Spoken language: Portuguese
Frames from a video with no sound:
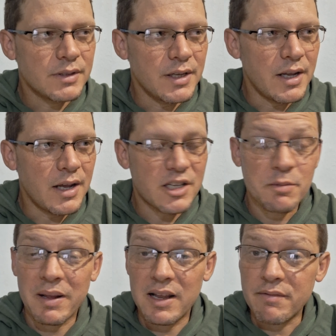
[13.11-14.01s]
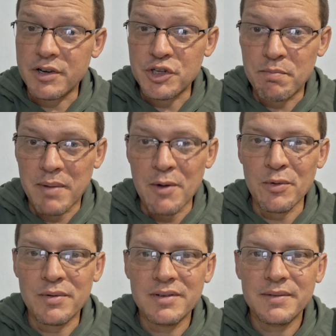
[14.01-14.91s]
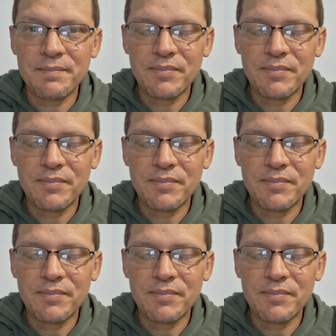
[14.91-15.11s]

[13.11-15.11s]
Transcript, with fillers: é, as palavras de Paulo,